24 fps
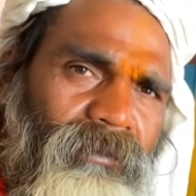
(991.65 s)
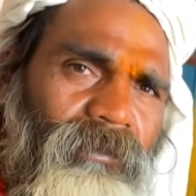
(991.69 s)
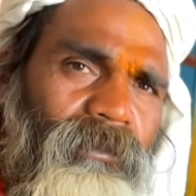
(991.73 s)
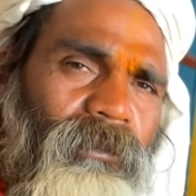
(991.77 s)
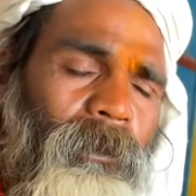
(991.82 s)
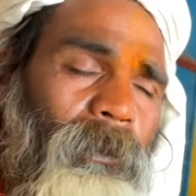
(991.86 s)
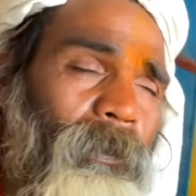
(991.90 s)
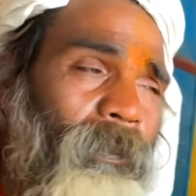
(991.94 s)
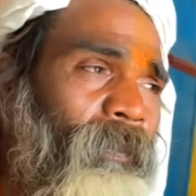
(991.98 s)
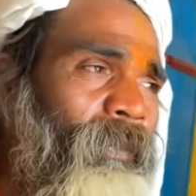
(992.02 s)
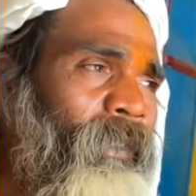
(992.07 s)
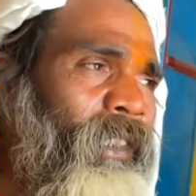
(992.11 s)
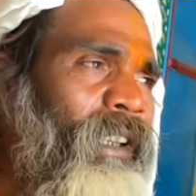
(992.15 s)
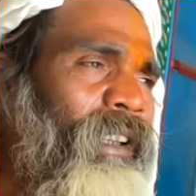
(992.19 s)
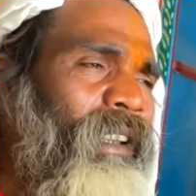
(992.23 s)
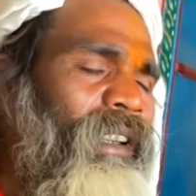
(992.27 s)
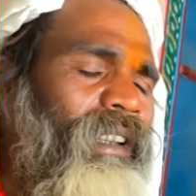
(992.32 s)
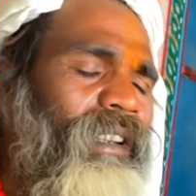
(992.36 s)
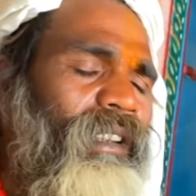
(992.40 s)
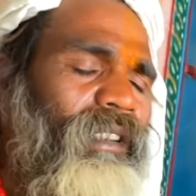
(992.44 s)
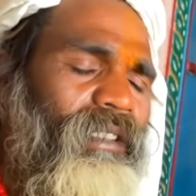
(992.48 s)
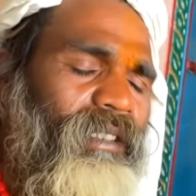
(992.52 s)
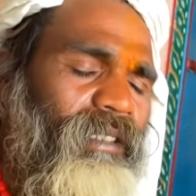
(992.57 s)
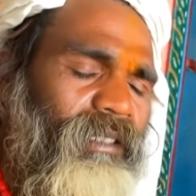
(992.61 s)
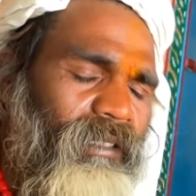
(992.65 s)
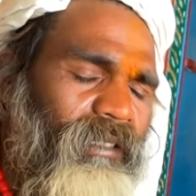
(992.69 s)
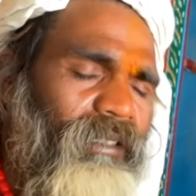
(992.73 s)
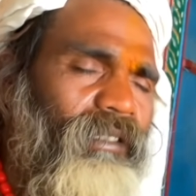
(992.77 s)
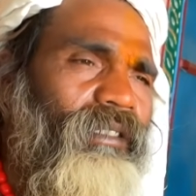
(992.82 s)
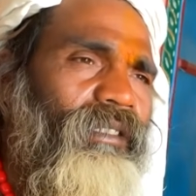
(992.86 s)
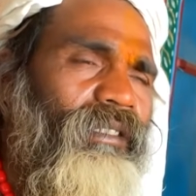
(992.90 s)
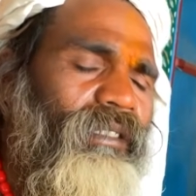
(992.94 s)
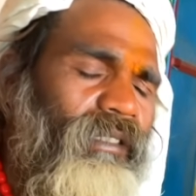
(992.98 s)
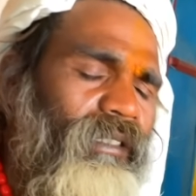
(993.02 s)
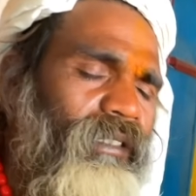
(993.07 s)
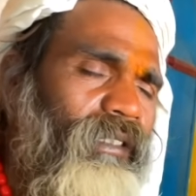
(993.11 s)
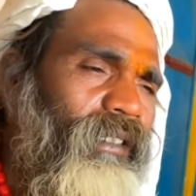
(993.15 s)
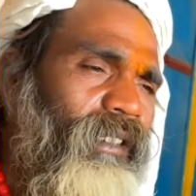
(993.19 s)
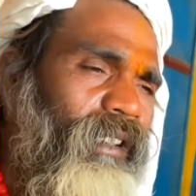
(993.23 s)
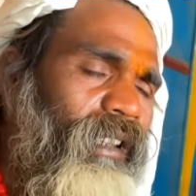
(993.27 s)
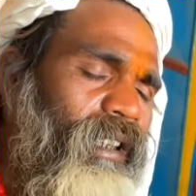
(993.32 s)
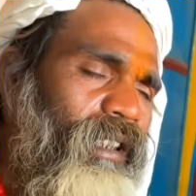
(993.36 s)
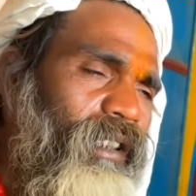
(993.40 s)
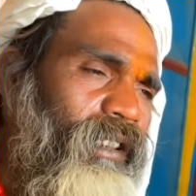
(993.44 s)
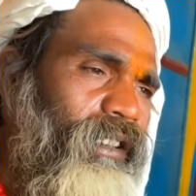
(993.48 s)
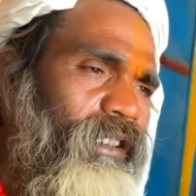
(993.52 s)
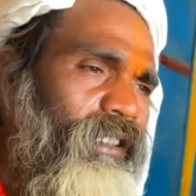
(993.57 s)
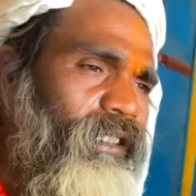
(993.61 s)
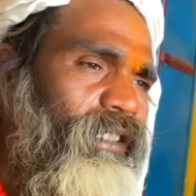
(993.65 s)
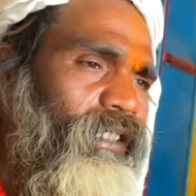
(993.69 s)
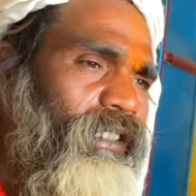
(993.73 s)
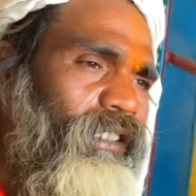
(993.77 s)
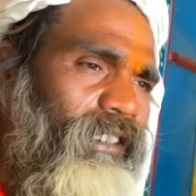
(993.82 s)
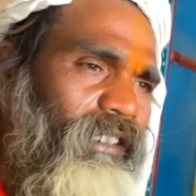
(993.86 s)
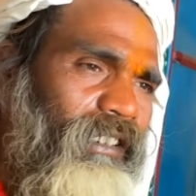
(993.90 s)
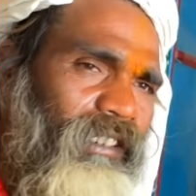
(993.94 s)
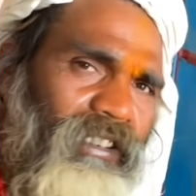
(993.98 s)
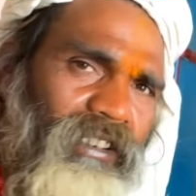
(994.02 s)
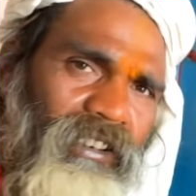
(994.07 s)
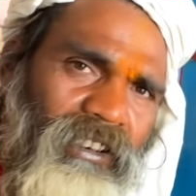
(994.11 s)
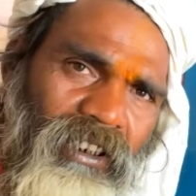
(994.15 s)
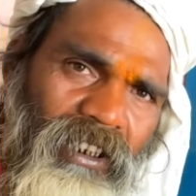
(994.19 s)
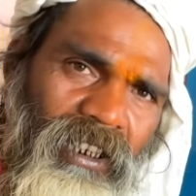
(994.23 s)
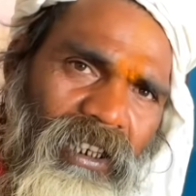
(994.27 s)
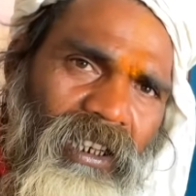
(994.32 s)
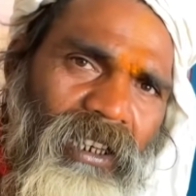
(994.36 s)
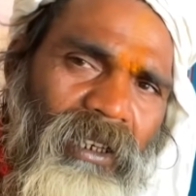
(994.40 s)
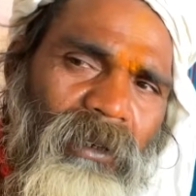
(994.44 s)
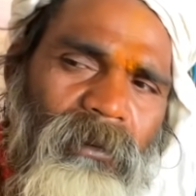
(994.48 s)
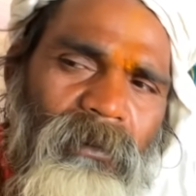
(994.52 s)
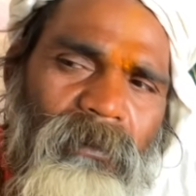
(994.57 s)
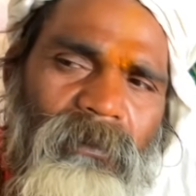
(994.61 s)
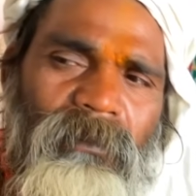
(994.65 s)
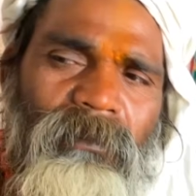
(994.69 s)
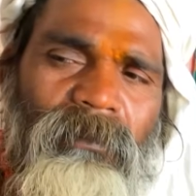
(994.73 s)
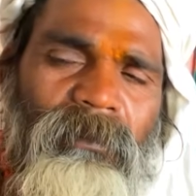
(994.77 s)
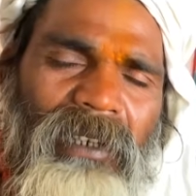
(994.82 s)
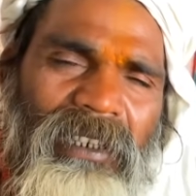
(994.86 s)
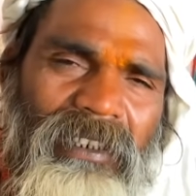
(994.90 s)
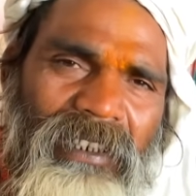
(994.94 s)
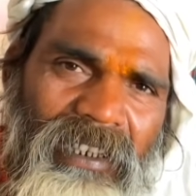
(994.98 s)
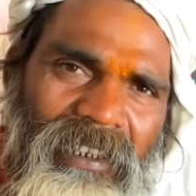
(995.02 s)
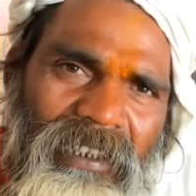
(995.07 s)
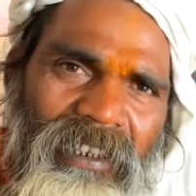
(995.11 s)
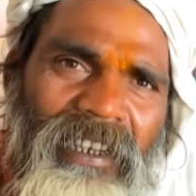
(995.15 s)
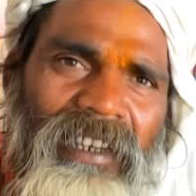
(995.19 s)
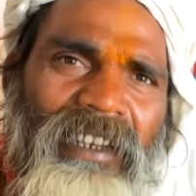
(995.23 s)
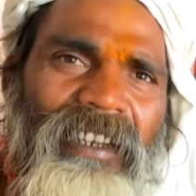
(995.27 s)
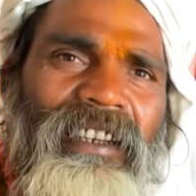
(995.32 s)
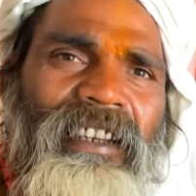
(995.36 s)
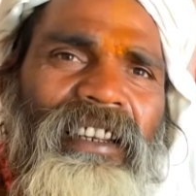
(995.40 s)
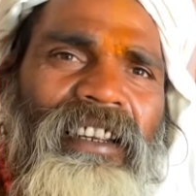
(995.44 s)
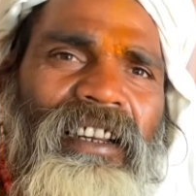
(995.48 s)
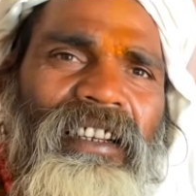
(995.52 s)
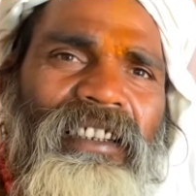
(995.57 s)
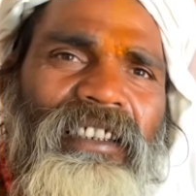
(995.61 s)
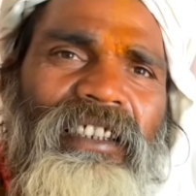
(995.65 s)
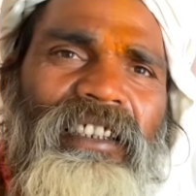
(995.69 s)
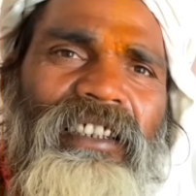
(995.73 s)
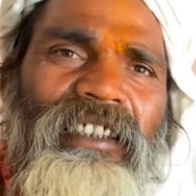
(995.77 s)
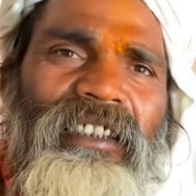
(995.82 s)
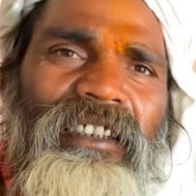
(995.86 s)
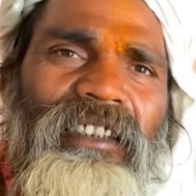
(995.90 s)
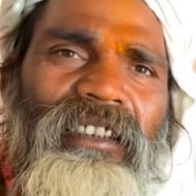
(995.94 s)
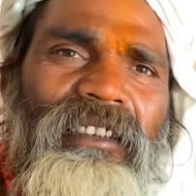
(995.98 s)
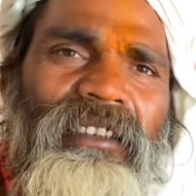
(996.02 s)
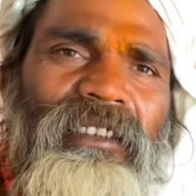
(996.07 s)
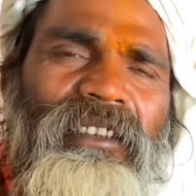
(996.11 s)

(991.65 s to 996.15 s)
मैया के तट पर तपस्या करने आते हैं यहाँ भजन करने आते हैं